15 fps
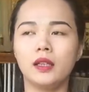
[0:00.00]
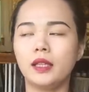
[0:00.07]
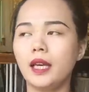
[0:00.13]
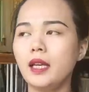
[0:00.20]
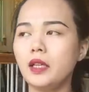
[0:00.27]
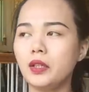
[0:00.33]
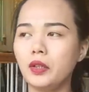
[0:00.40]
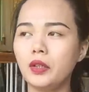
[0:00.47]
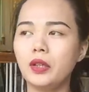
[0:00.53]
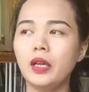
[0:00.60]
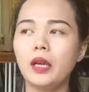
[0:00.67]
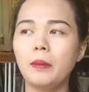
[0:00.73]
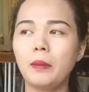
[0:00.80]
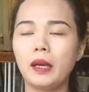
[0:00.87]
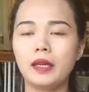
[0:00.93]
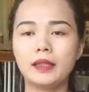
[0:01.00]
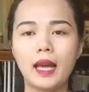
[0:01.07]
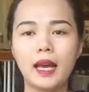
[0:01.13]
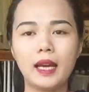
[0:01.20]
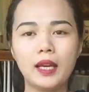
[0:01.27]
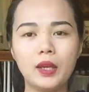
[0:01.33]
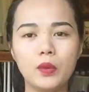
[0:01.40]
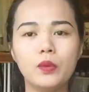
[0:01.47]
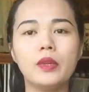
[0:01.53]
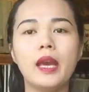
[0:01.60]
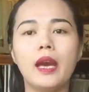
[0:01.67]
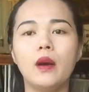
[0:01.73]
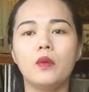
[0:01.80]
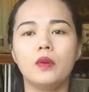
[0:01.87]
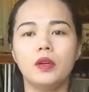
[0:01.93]
cái người mà người ta yêu
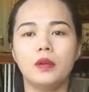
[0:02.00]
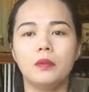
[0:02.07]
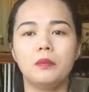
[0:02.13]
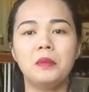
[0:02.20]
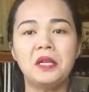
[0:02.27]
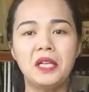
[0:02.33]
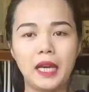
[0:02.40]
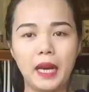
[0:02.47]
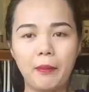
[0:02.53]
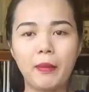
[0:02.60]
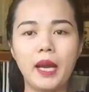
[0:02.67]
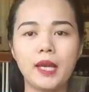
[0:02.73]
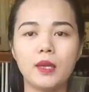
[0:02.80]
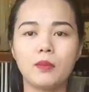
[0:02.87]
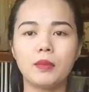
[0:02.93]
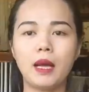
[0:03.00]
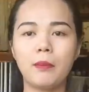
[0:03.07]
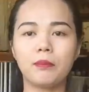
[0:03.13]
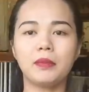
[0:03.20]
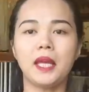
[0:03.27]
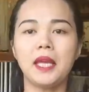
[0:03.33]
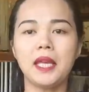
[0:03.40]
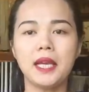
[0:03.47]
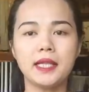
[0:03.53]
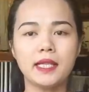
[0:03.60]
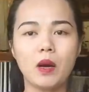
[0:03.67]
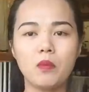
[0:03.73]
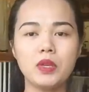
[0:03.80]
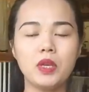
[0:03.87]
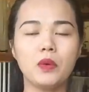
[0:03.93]
nhau á, 10 năm 20 năm ta về
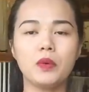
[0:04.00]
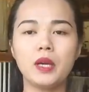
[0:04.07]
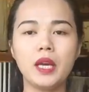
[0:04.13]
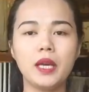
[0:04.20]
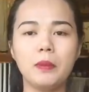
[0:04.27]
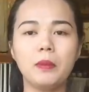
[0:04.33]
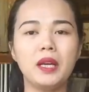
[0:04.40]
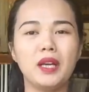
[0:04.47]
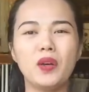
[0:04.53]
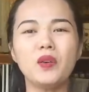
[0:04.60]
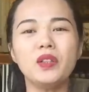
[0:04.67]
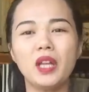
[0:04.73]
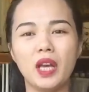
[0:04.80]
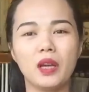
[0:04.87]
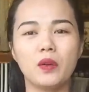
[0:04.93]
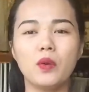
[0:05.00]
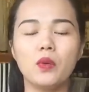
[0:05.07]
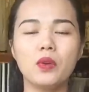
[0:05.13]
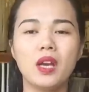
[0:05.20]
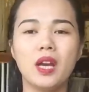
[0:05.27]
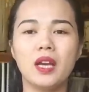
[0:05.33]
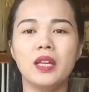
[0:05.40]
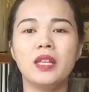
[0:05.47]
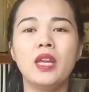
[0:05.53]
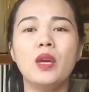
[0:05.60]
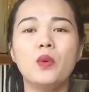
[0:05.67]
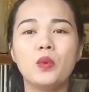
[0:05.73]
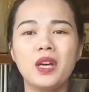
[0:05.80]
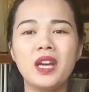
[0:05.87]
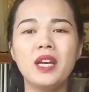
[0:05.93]
sống nhiều khi mình nói thiệt luôn
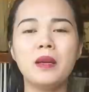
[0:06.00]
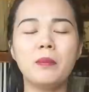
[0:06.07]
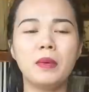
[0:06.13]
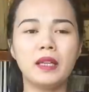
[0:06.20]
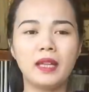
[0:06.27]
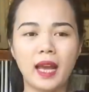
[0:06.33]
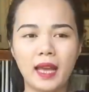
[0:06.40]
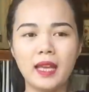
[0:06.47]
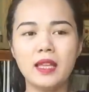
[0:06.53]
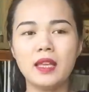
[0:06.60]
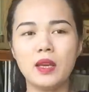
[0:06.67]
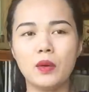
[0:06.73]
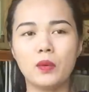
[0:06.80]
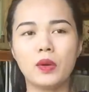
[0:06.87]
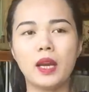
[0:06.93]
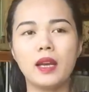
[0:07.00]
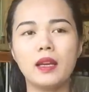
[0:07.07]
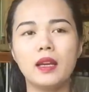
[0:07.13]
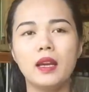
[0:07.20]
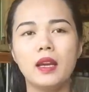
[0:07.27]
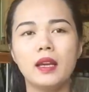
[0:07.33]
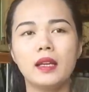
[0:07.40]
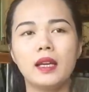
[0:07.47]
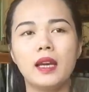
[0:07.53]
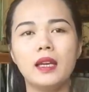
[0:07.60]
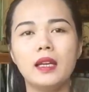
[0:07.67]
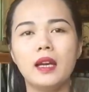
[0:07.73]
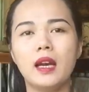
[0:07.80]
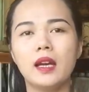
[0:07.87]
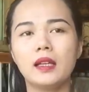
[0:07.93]
nhiều khi mình thấy nhiều cái
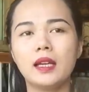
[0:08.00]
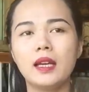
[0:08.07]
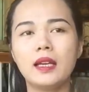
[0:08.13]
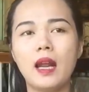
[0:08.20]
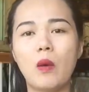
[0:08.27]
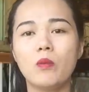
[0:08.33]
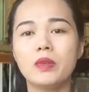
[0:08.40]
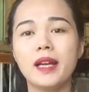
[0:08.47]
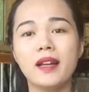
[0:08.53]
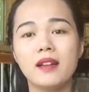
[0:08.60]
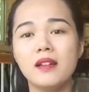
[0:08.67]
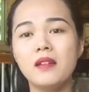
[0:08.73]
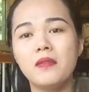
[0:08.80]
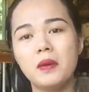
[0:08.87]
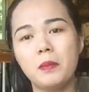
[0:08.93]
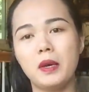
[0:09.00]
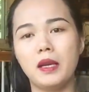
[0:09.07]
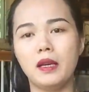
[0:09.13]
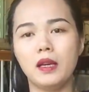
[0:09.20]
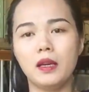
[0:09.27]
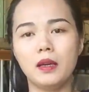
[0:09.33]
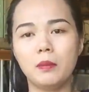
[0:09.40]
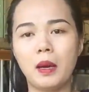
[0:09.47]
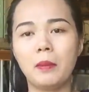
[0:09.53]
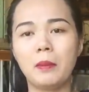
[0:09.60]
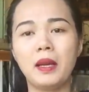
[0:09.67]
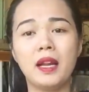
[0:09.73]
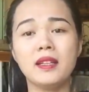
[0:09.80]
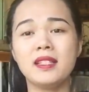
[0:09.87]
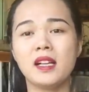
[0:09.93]
cái ờ, cái đồng trang lứa với mình á, mà
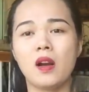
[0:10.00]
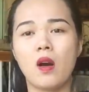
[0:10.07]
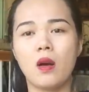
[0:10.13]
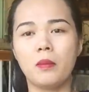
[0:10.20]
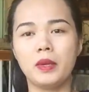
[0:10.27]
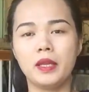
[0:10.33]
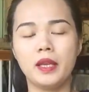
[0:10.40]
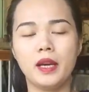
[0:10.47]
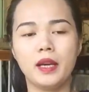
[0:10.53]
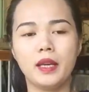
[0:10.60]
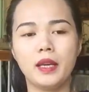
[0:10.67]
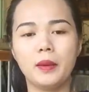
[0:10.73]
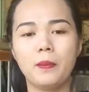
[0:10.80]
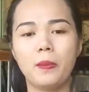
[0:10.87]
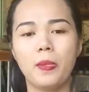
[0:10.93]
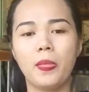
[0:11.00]
mình ở Sài Gòn mình chơi á